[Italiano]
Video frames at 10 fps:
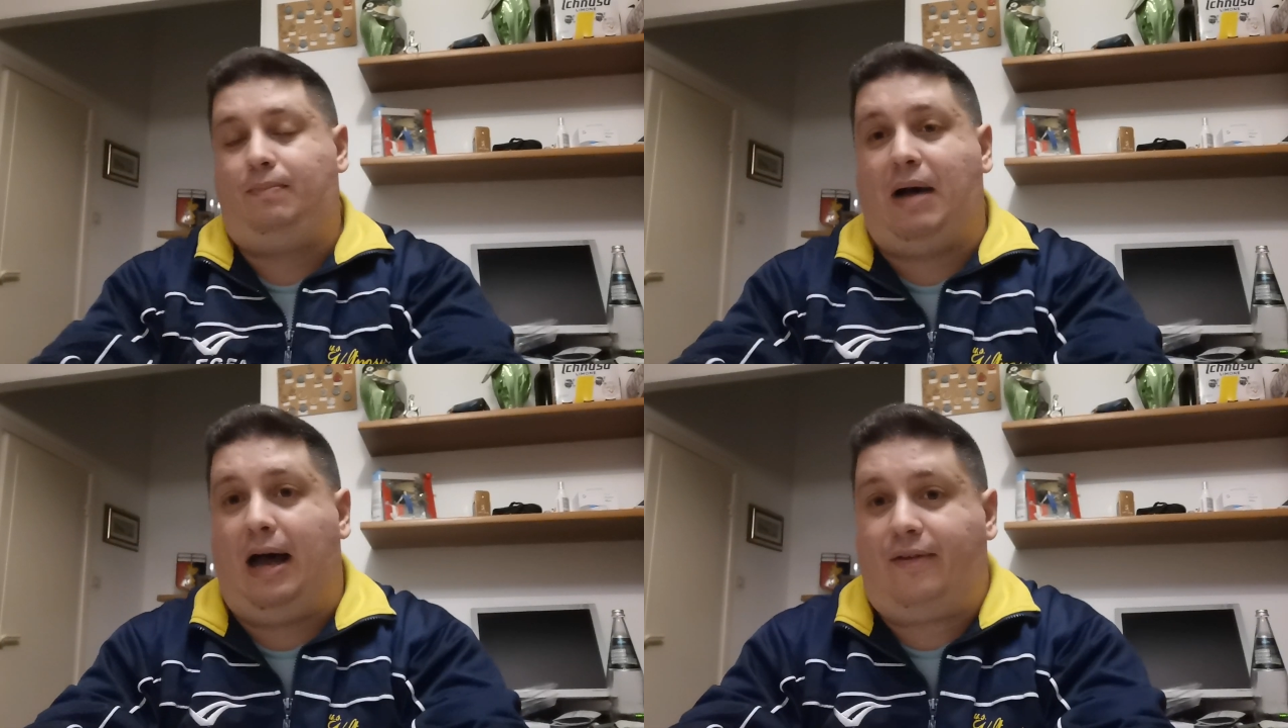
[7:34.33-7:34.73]

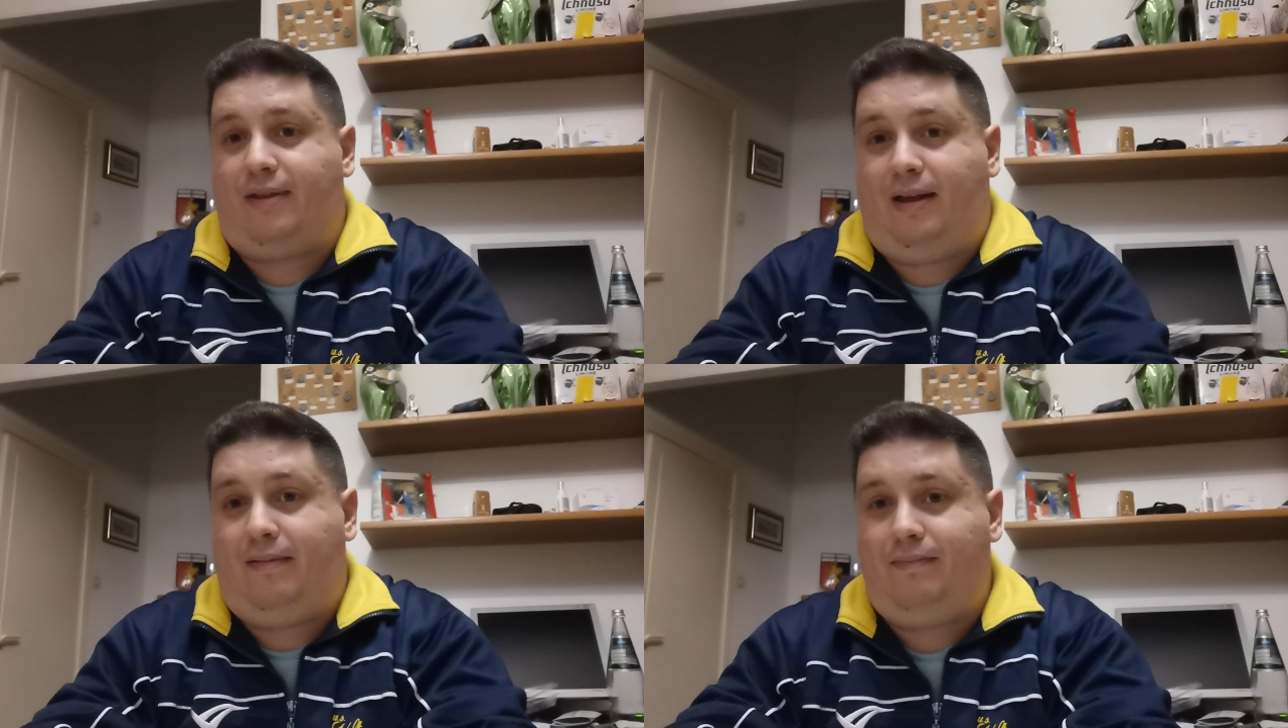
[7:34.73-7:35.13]

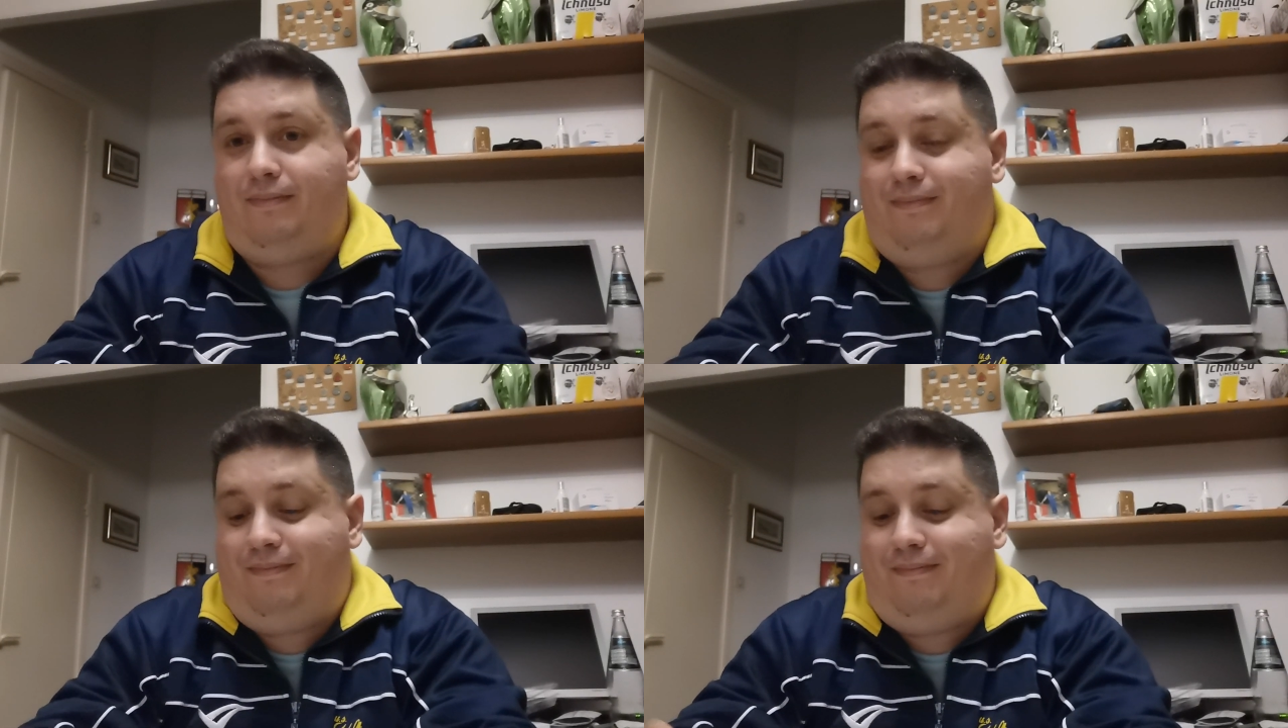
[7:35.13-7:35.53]
basta,
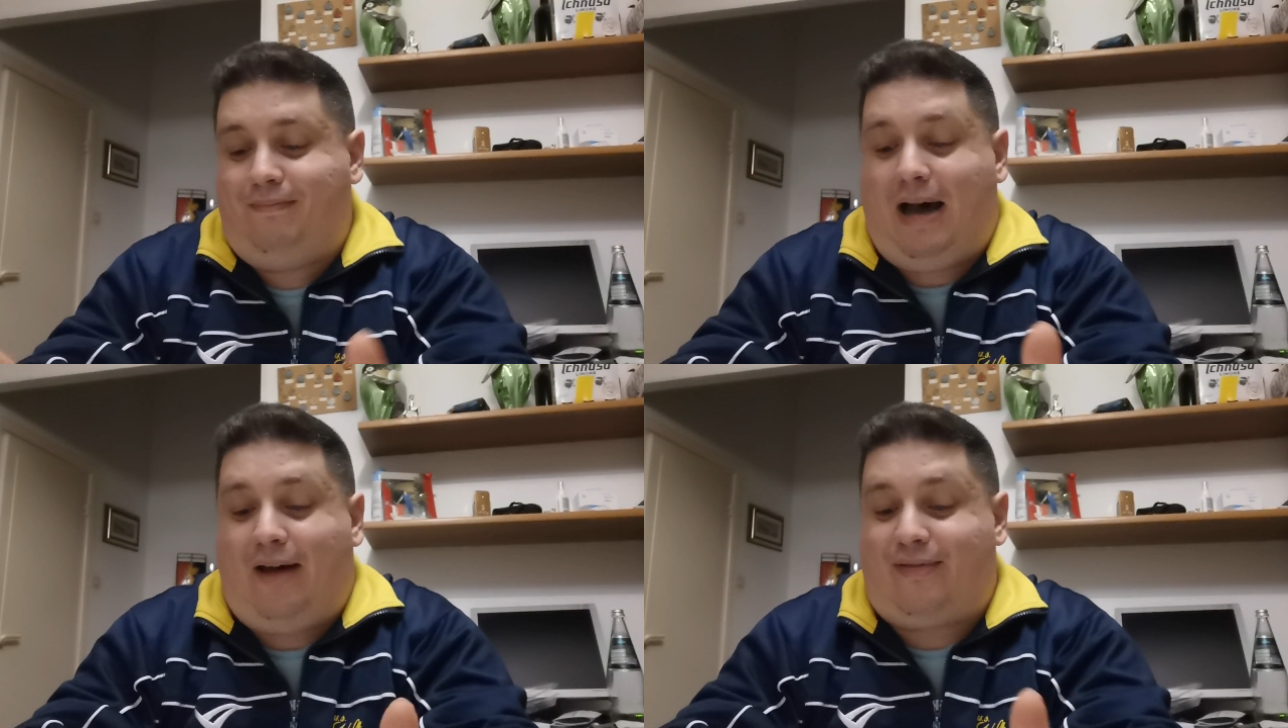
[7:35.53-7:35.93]

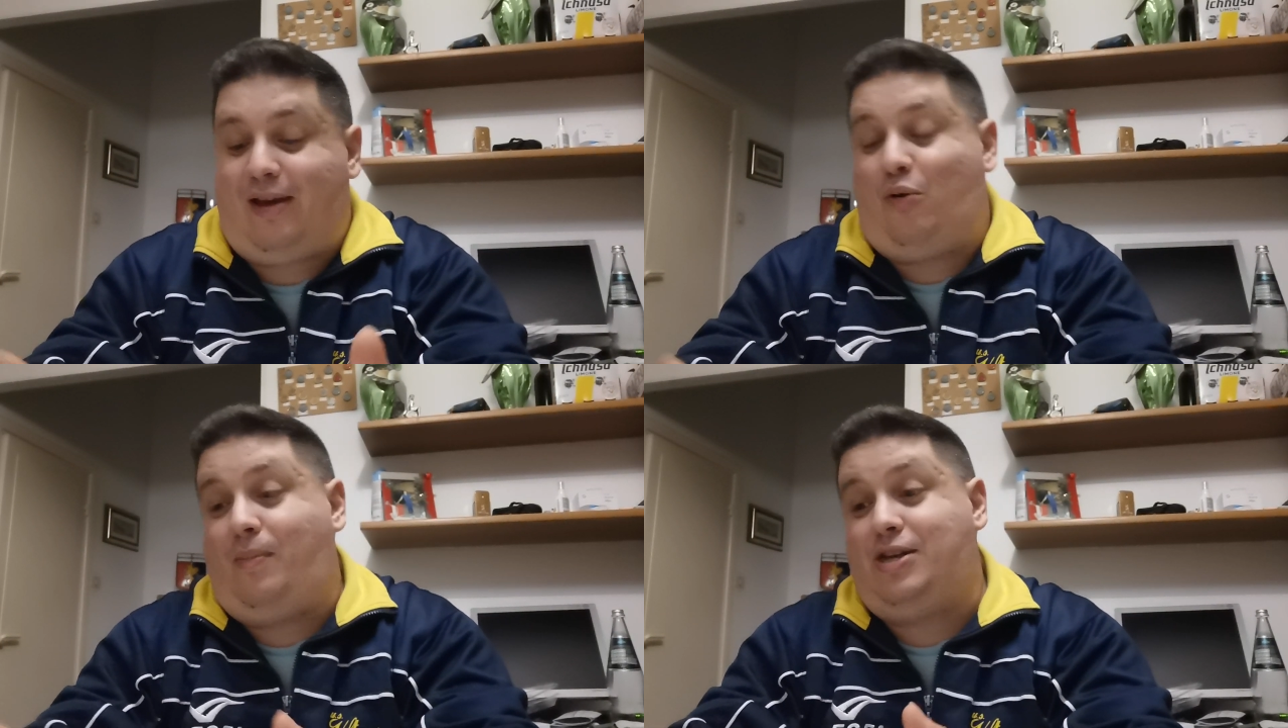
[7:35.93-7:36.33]

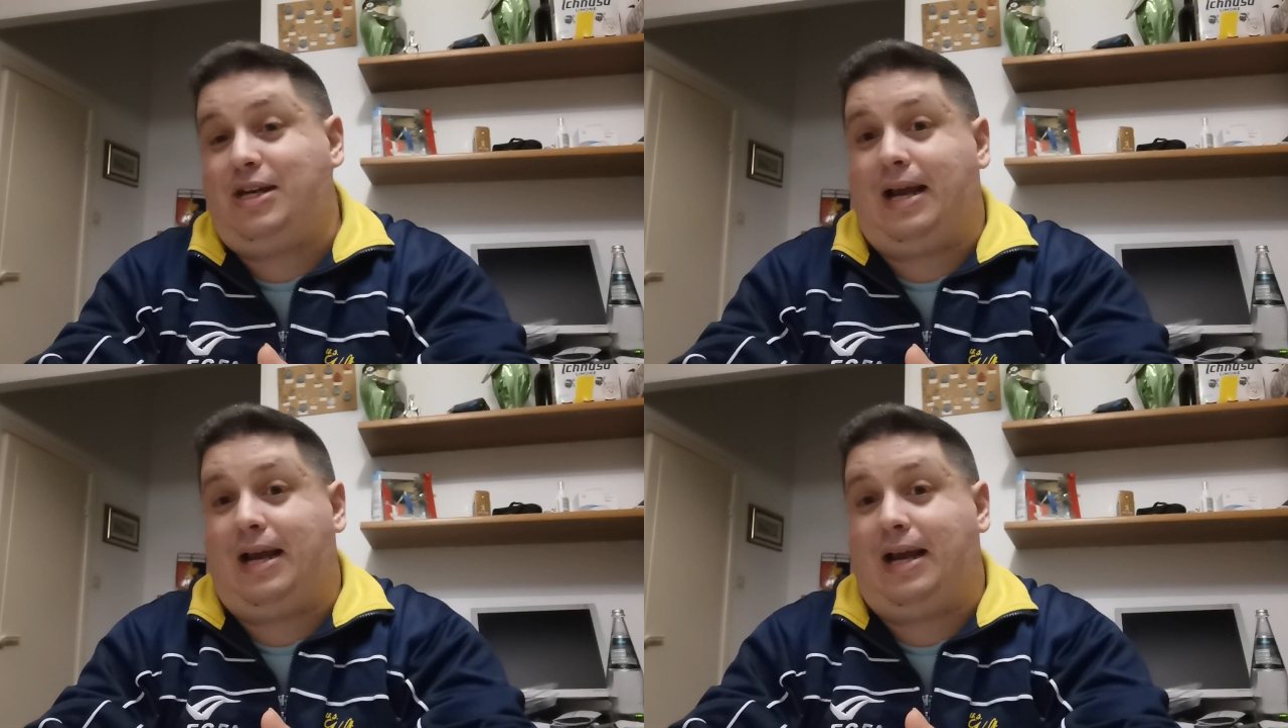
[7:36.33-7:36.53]
basta, e comincia